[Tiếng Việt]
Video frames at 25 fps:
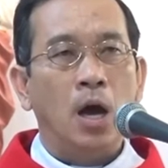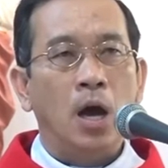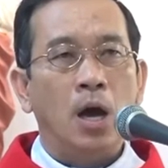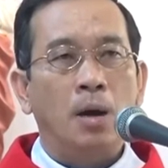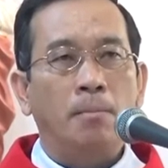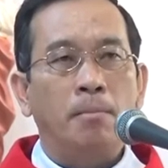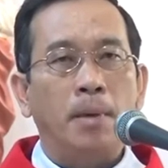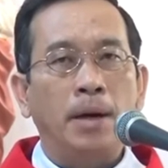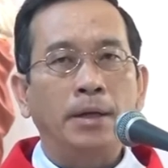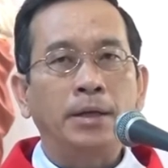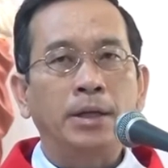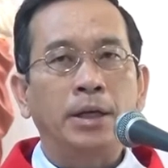
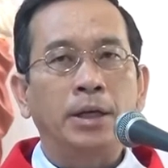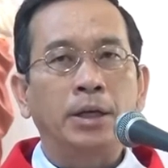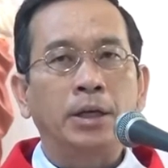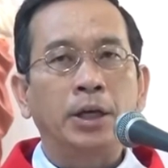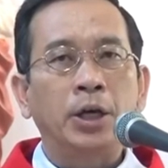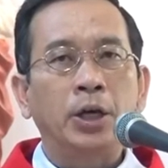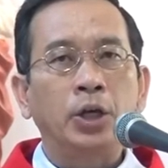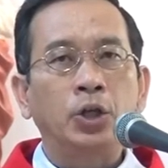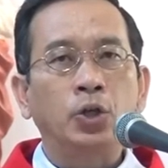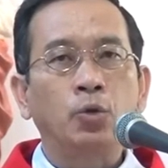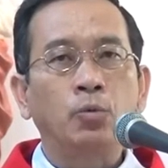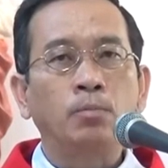Bởi vì
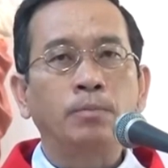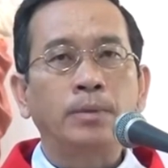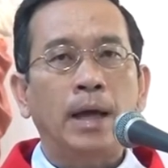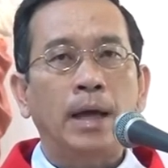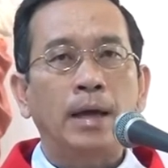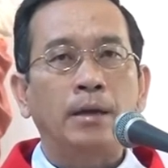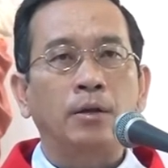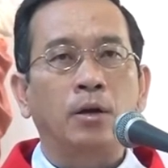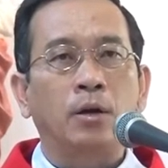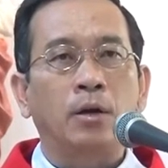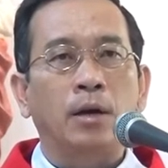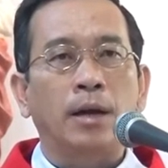khi chúng
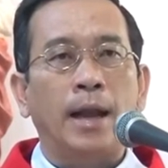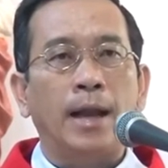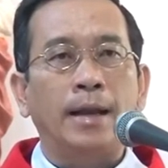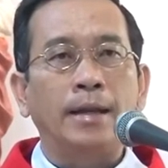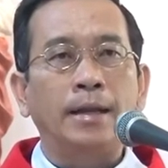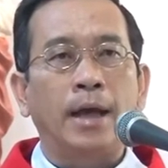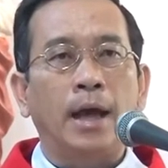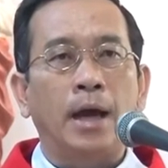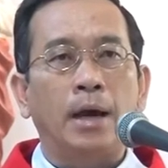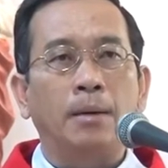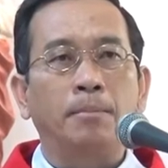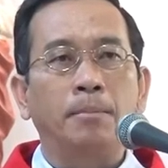ta được
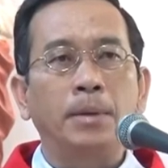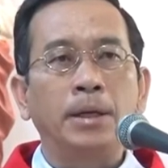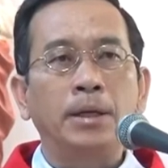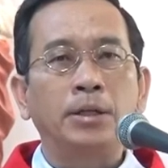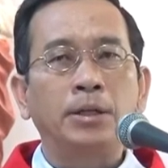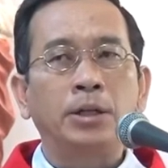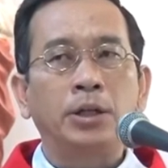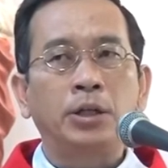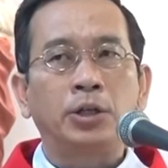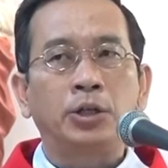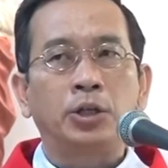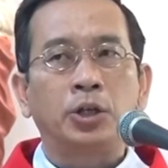lãnh nhận bí
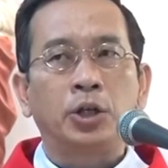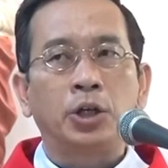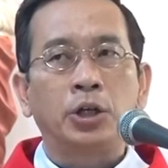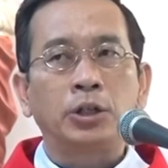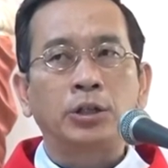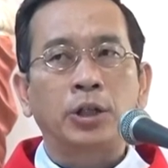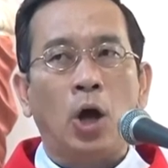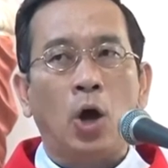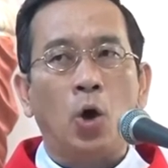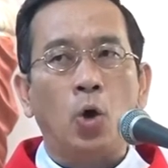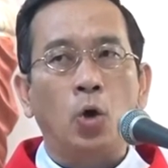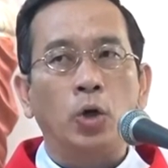tích rửa
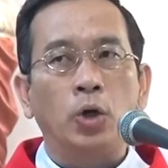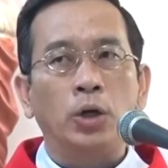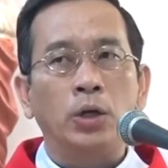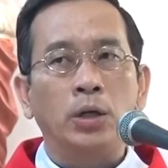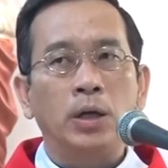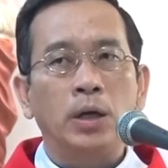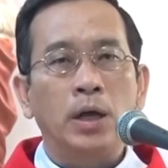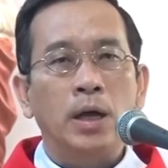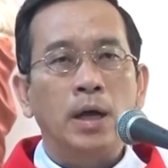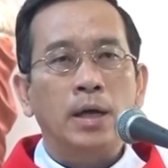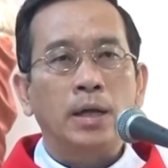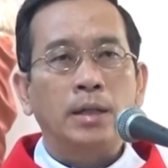tội
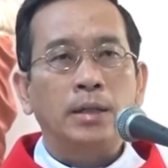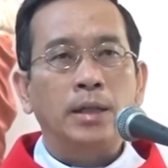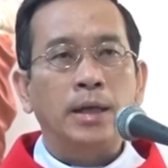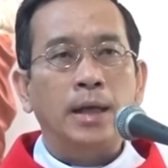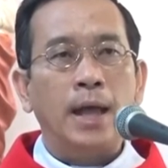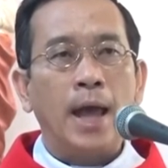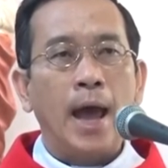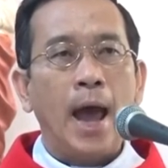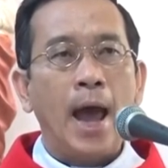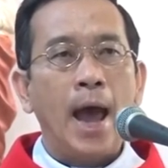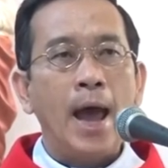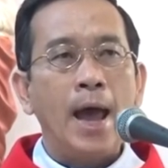
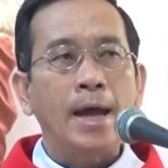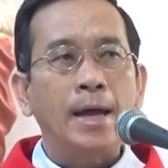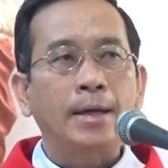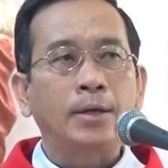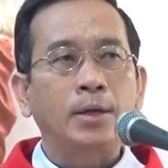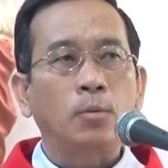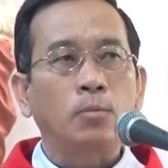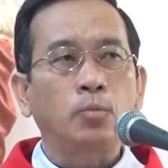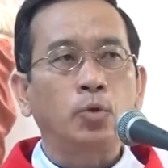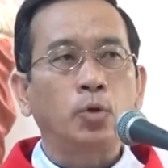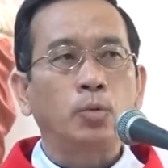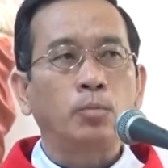thì ai
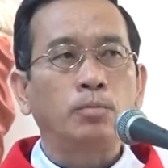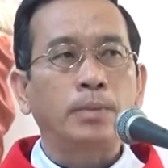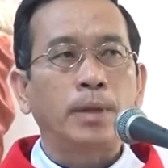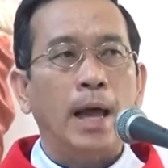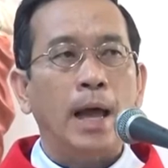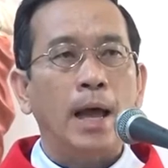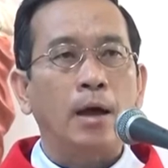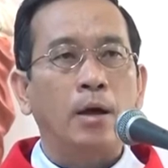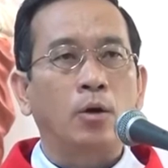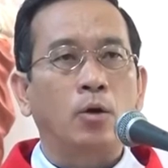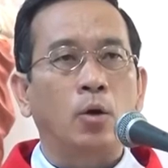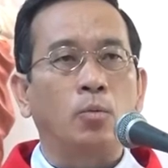trong chúng
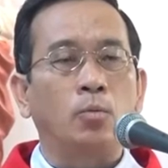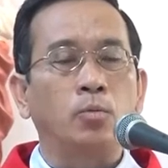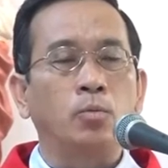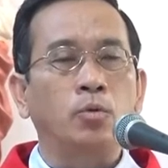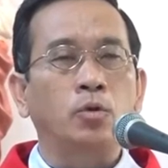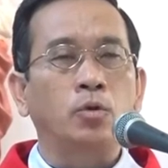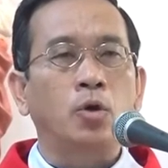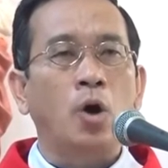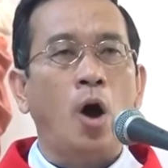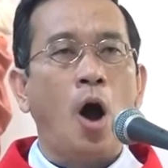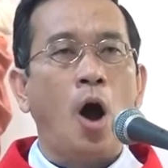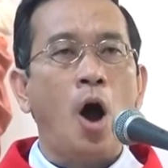ta cũng
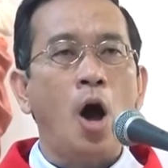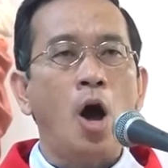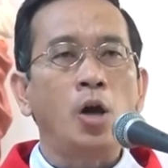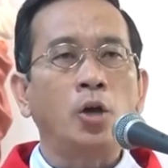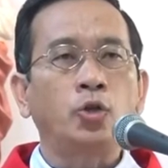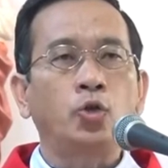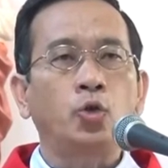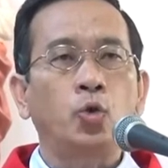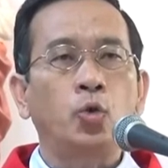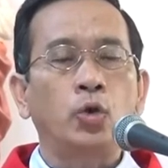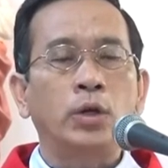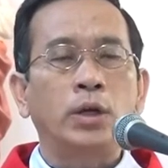có
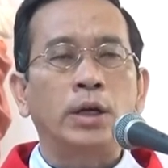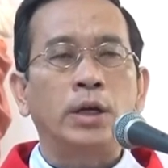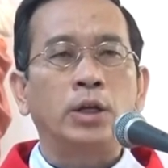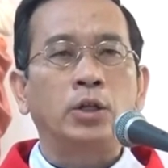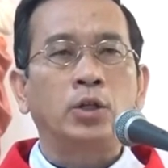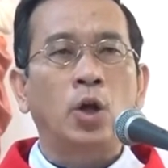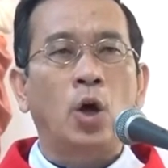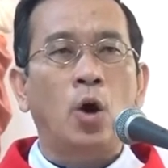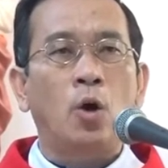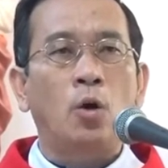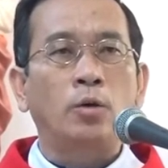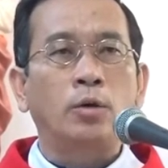Chúa
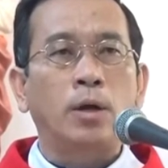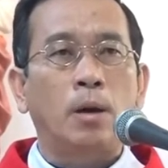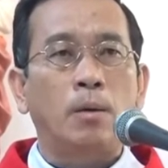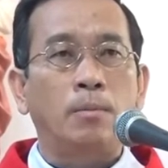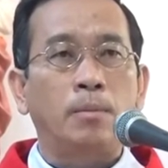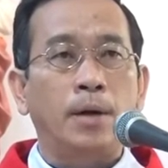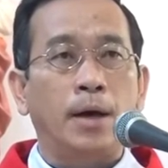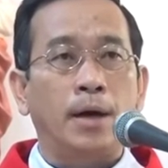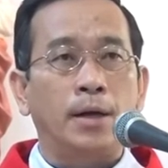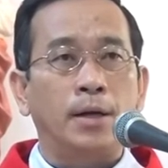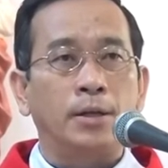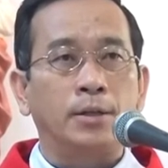Kitô
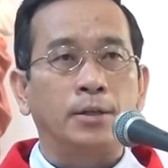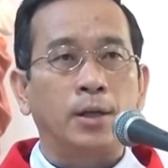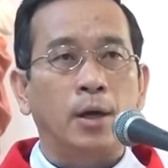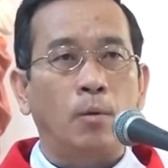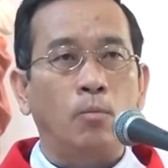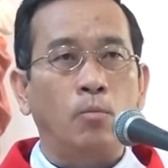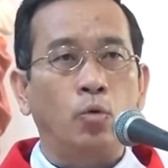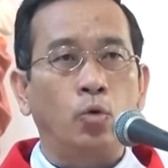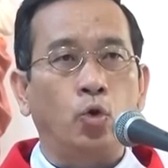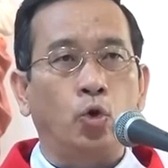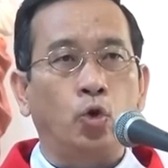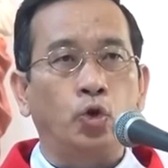trong đời
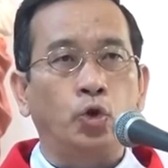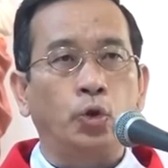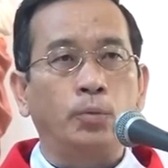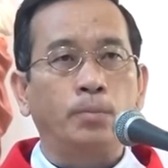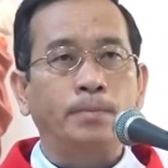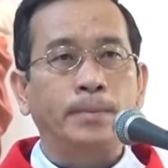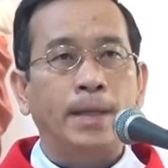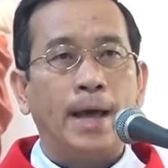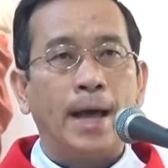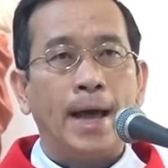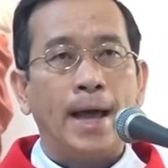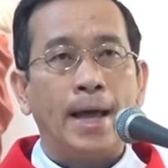sống của
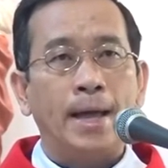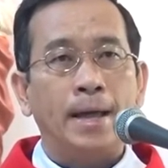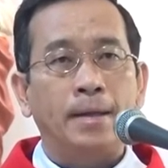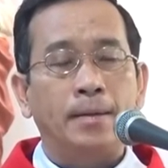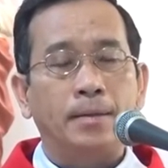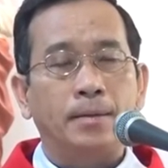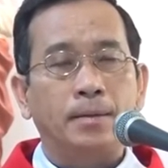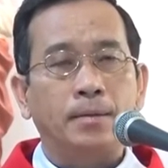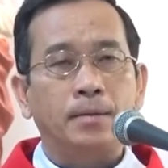chúng ta.